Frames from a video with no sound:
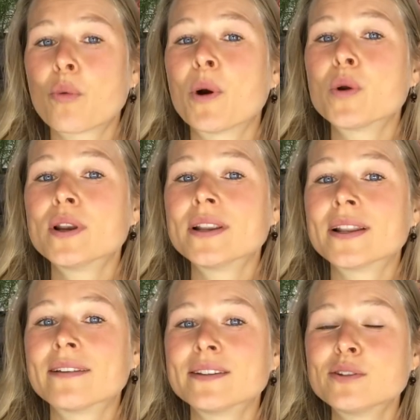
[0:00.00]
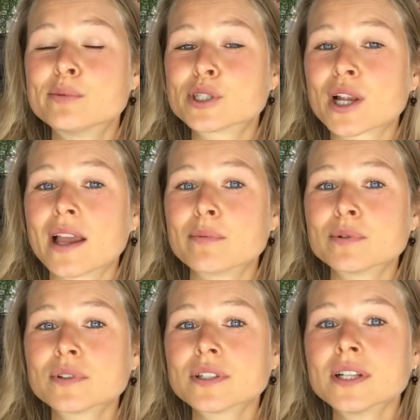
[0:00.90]
auch mal unten in der
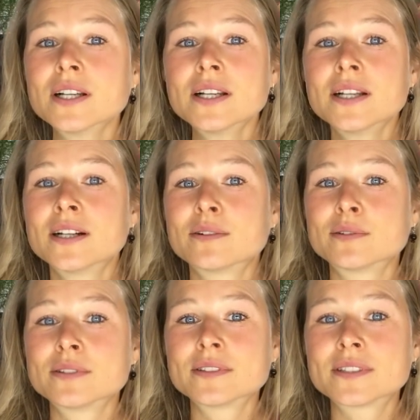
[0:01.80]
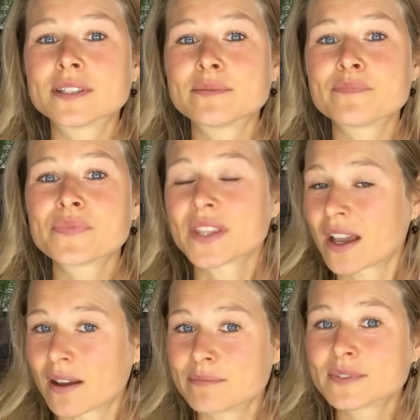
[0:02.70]
Videobeschreibung. Und ähm,
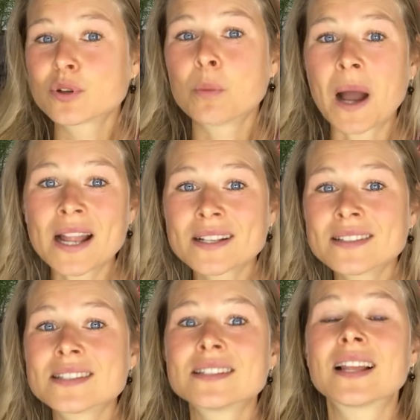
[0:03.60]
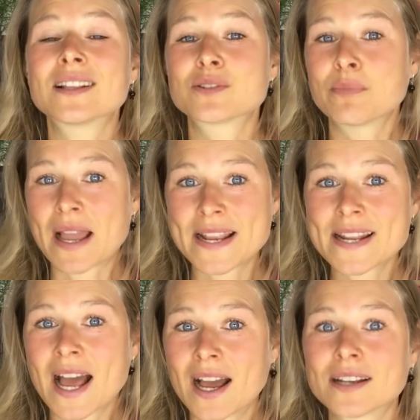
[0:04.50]
ja, Tomaten sind also
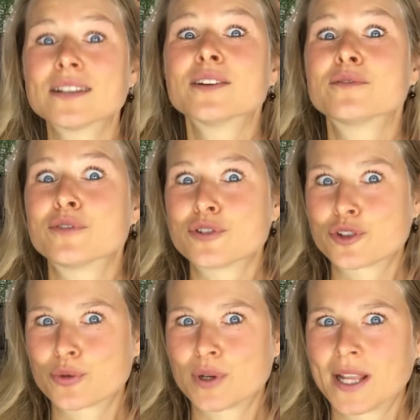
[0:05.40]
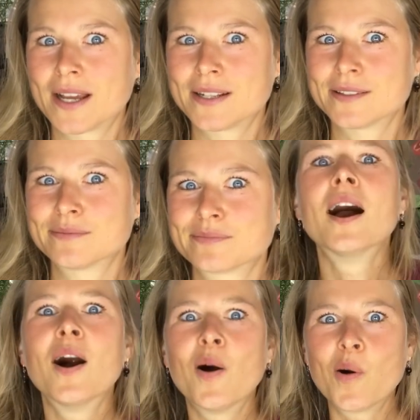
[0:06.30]
meine Art von Schokolade.
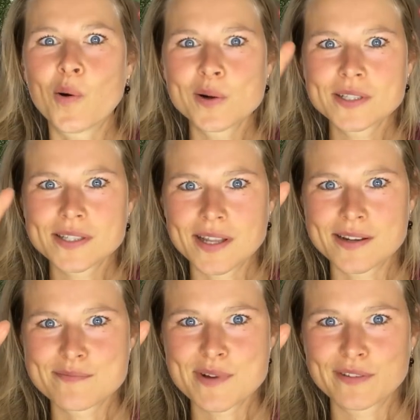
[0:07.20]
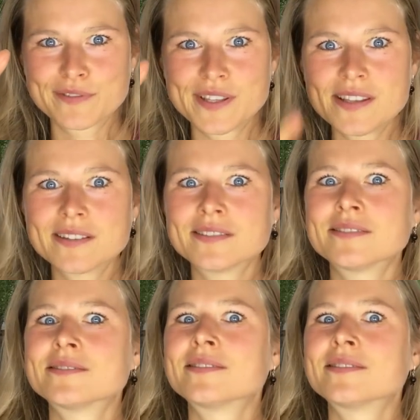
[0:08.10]
All-Star Nummer 4,